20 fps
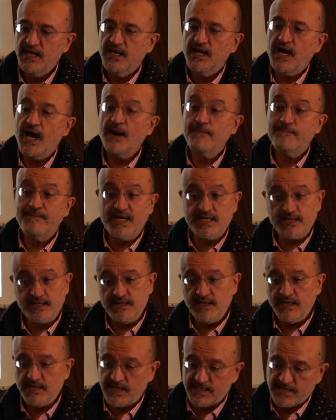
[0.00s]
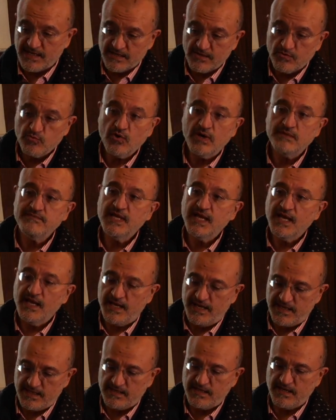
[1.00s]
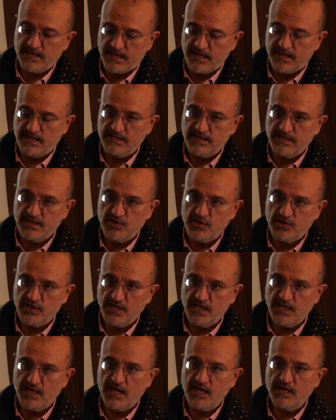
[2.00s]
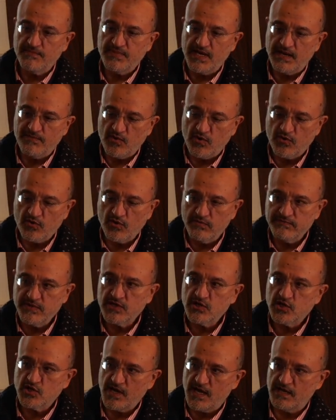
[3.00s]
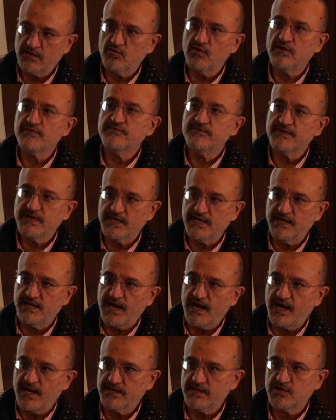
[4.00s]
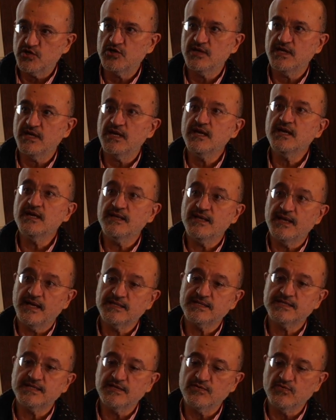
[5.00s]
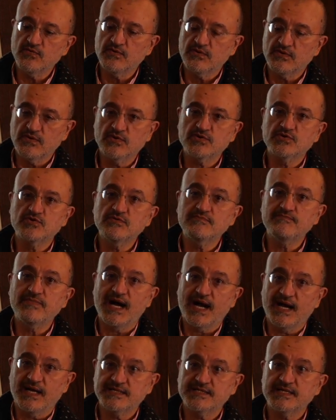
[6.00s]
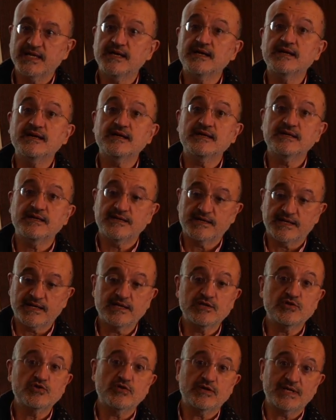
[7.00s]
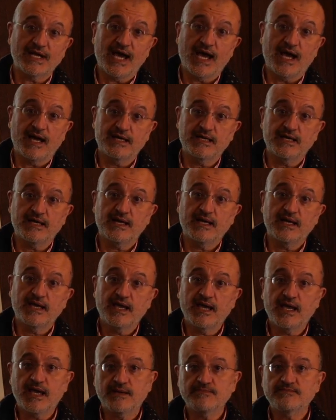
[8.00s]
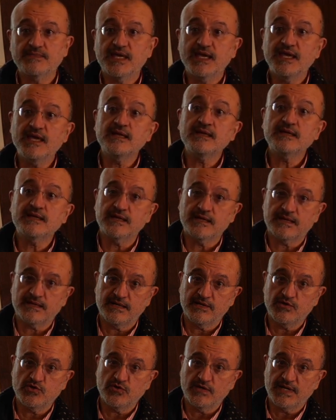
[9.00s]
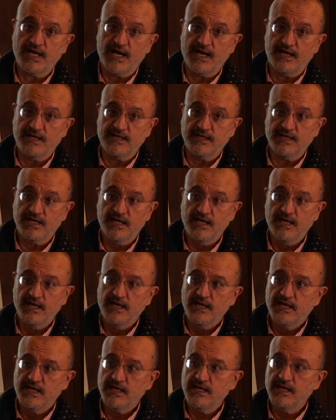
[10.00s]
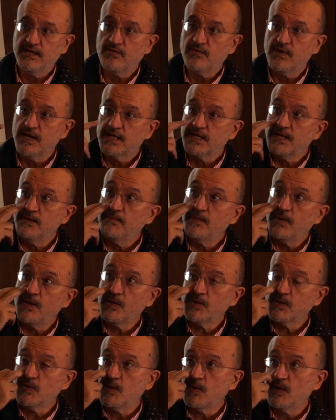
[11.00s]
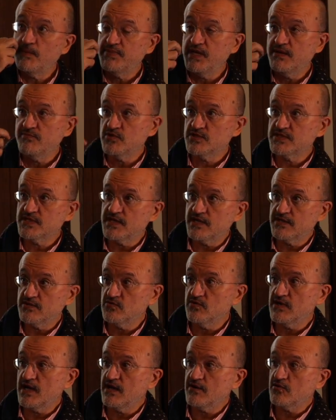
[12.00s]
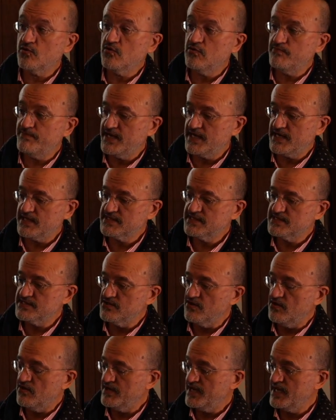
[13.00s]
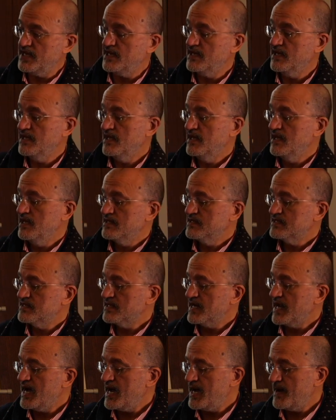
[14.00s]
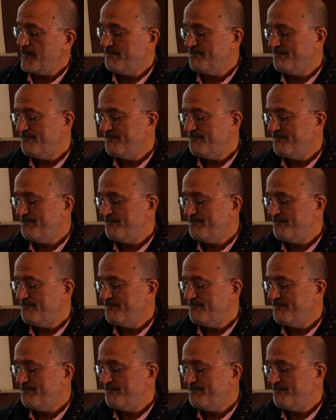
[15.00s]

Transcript: A partire dal 2013 abbiamo cominciato a federarci innanzitutto su base regionale e interregionale in qualche modo abbiamo stretto una cooperazione tra